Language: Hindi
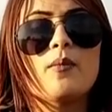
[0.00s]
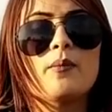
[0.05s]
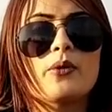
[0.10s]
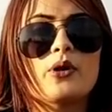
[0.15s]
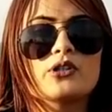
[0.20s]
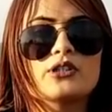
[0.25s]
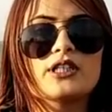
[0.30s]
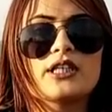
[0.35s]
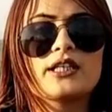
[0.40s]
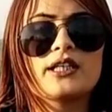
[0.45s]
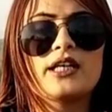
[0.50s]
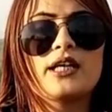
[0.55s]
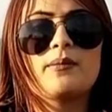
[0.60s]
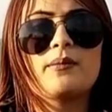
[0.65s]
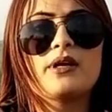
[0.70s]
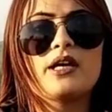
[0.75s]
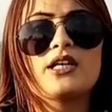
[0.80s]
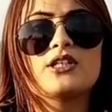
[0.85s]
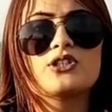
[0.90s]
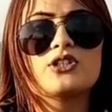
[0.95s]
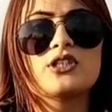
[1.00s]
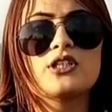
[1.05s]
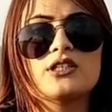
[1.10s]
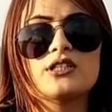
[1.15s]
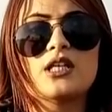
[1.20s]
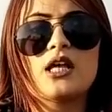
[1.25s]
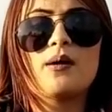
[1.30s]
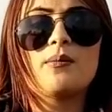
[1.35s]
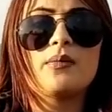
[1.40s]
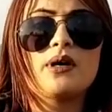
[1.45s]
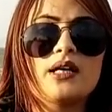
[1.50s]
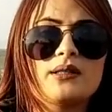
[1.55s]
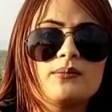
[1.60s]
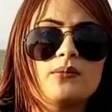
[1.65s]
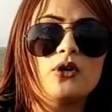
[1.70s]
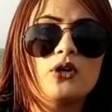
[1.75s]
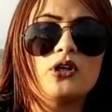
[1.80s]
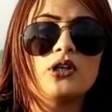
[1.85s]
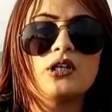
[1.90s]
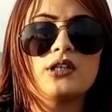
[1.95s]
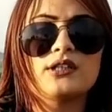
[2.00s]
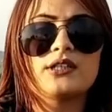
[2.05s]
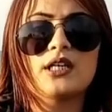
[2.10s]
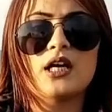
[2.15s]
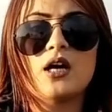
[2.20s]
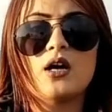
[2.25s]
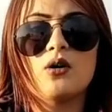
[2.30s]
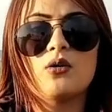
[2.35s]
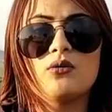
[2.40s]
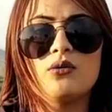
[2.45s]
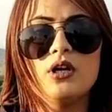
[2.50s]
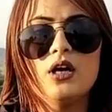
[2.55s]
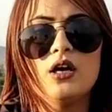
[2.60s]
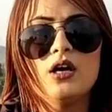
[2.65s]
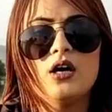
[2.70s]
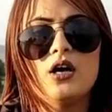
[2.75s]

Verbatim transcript: प्रोजेक्ट नेम है जी इस्लामाबाद मॉडल टाउन